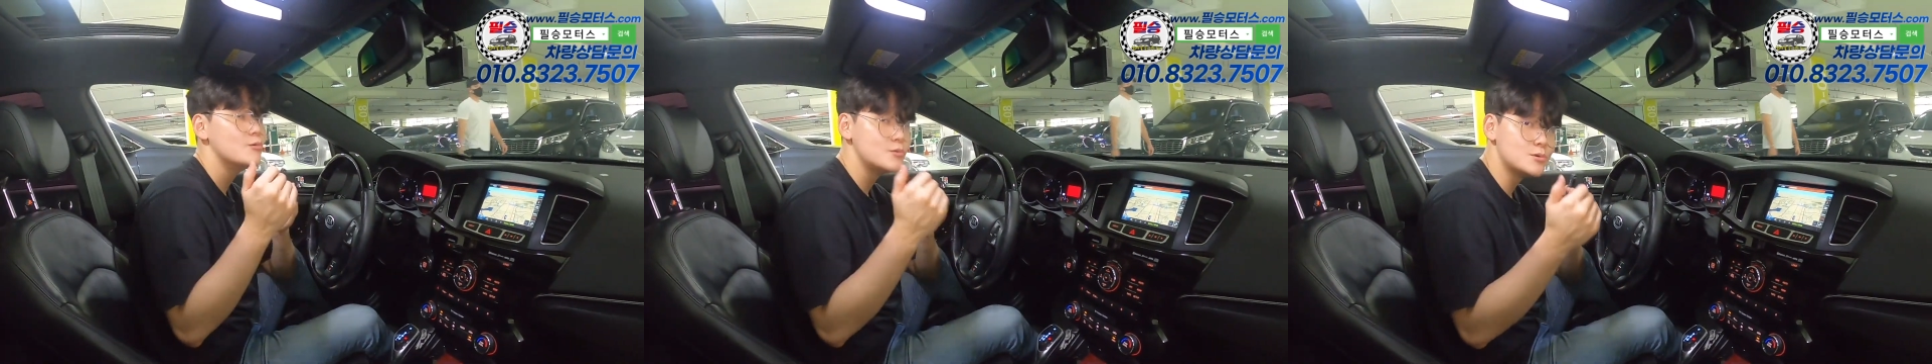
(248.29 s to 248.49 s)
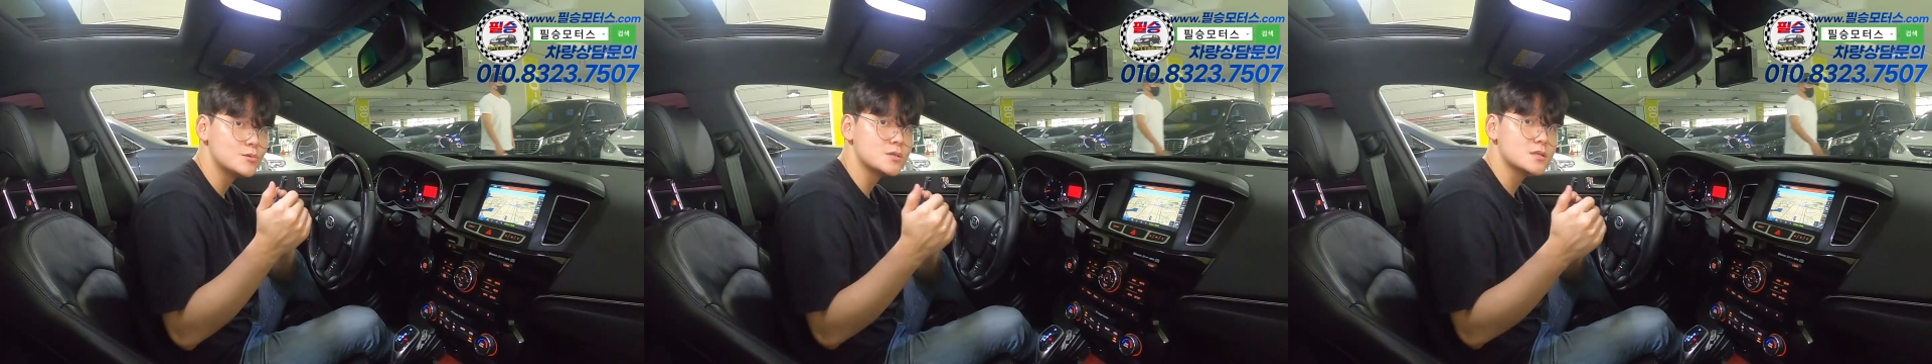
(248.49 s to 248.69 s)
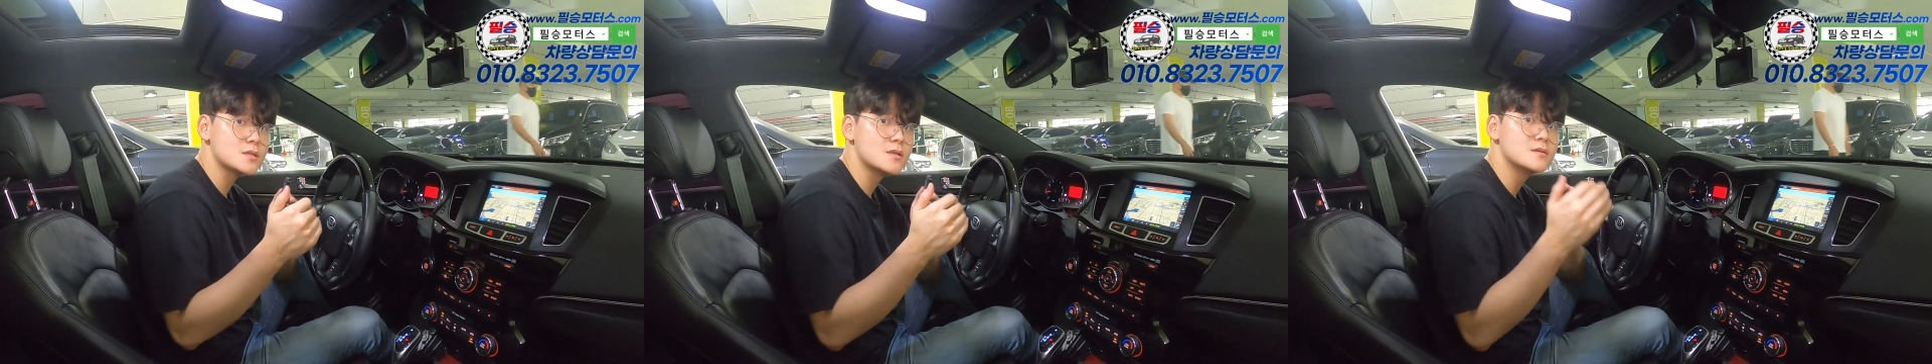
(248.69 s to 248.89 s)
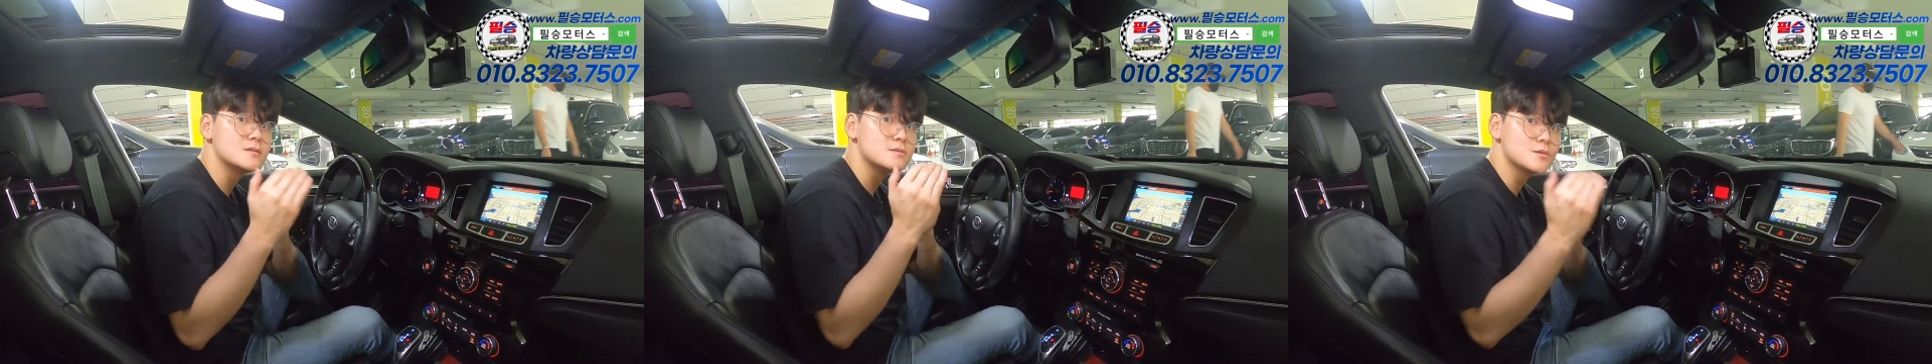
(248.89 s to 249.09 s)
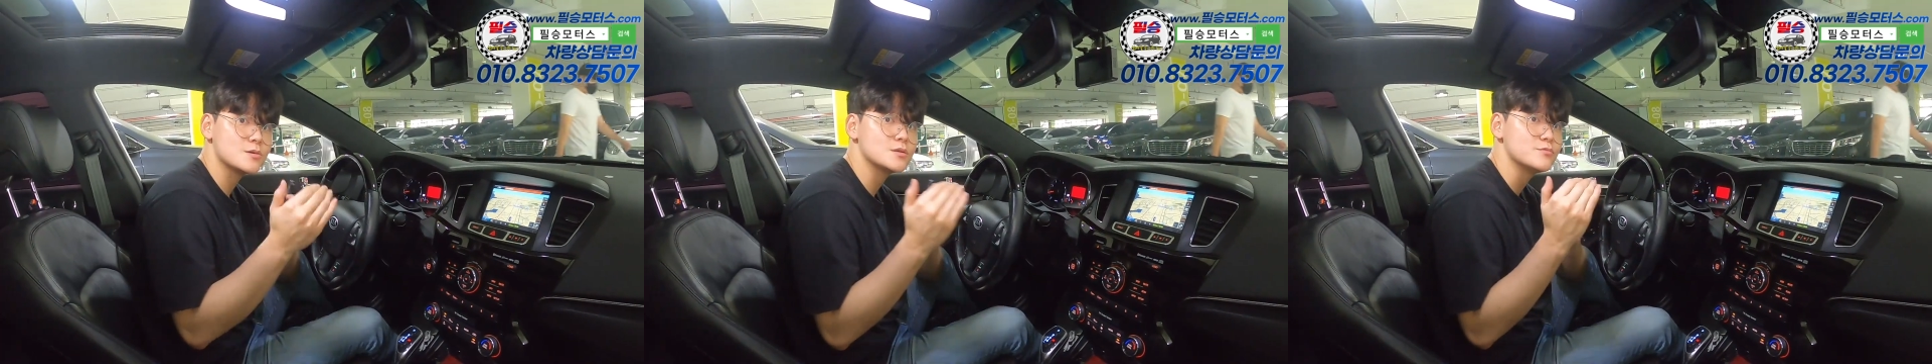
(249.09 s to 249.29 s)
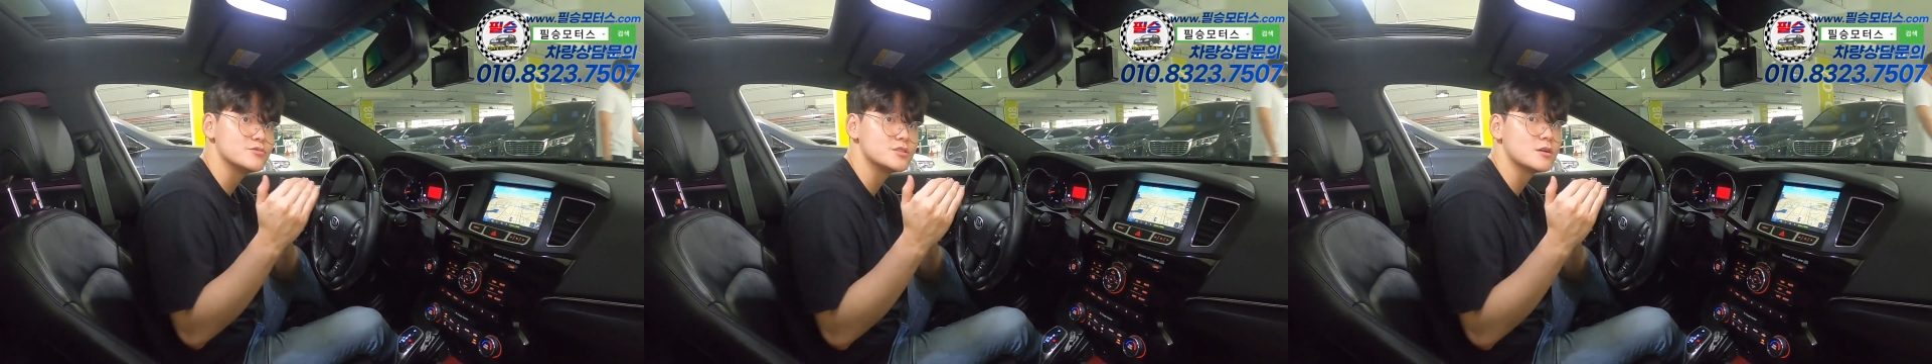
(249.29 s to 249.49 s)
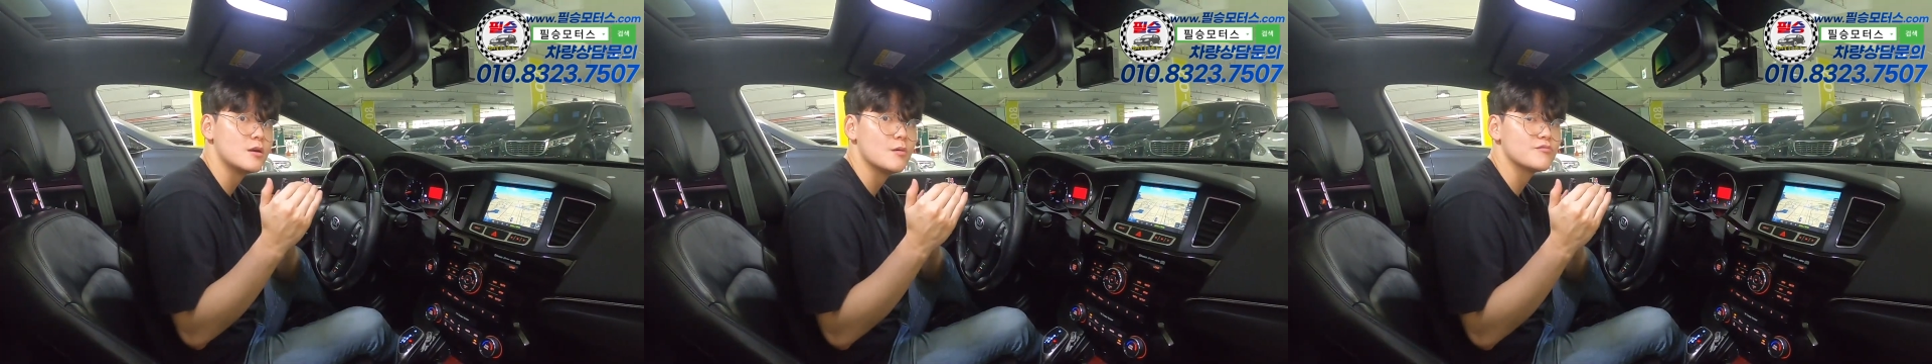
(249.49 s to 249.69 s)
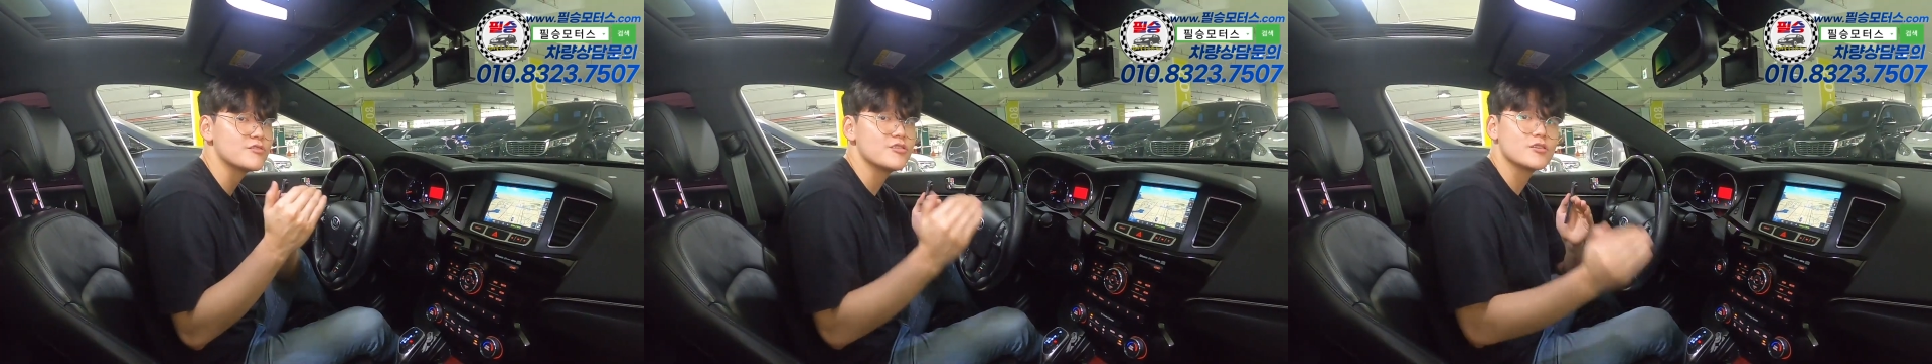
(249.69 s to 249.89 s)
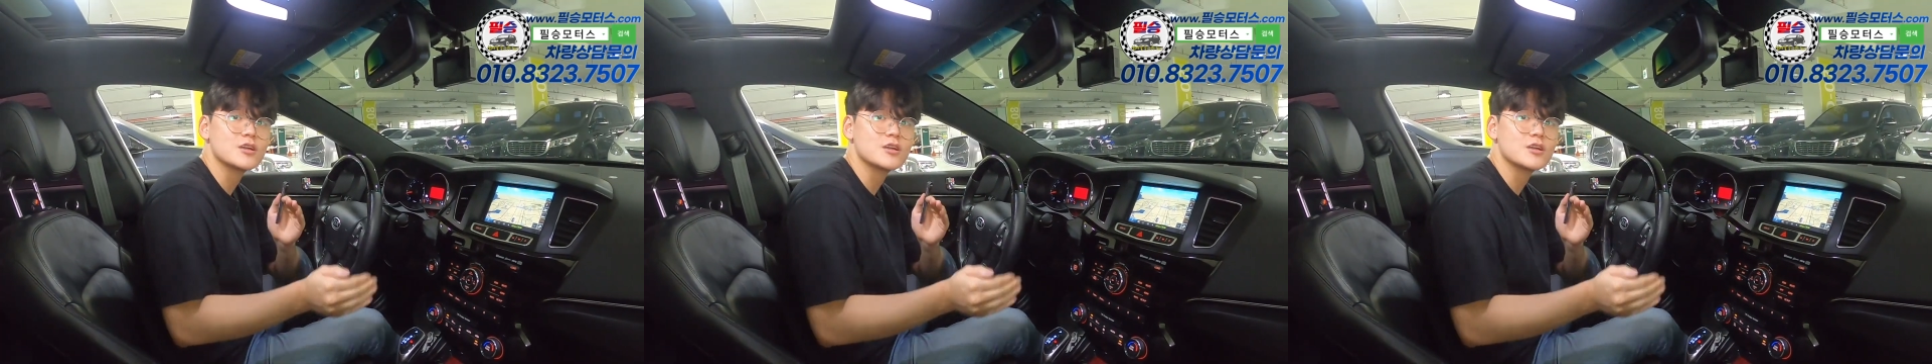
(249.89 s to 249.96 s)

오디오 상태는 전혀 문제가 없고요.